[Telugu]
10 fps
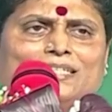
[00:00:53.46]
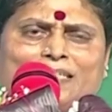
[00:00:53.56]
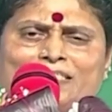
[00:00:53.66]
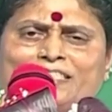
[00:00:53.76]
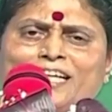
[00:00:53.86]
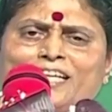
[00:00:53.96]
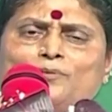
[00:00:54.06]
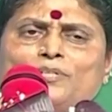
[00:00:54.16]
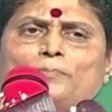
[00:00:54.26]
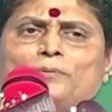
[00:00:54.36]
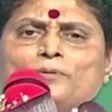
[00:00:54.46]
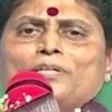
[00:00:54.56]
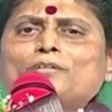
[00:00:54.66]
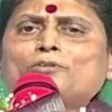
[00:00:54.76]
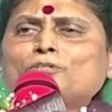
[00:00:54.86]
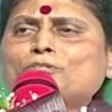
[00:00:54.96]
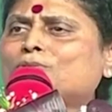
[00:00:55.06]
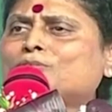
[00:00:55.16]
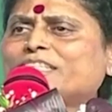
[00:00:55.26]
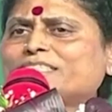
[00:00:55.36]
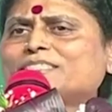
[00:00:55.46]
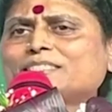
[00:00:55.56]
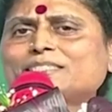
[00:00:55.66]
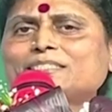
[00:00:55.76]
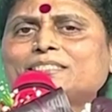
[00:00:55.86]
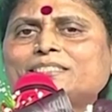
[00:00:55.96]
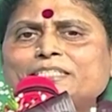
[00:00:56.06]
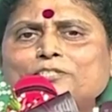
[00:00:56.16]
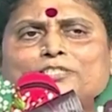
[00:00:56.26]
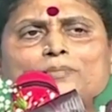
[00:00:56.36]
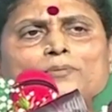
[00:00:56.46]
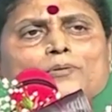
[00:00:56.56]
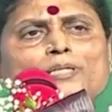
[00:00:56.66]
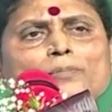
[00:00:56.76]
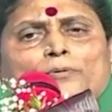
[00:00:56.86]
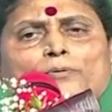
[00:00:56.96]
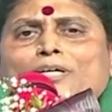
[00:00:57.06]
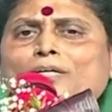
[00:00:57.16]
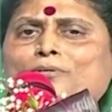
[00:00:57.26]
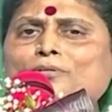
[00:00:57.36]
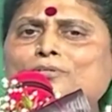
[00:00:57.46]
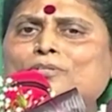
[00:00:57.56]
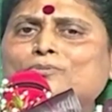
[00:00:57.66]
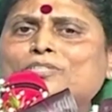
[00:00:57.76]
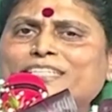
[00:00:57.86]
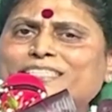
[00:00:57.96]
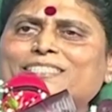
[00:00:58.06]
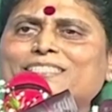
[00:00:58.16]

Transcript: కష్టాల్లో ఉన్నప్పుడు నా కొడుకుతో ఉన్నా సంతోషంలో ఉన్నప్పుడు నా కొడుకుతో ఉంటే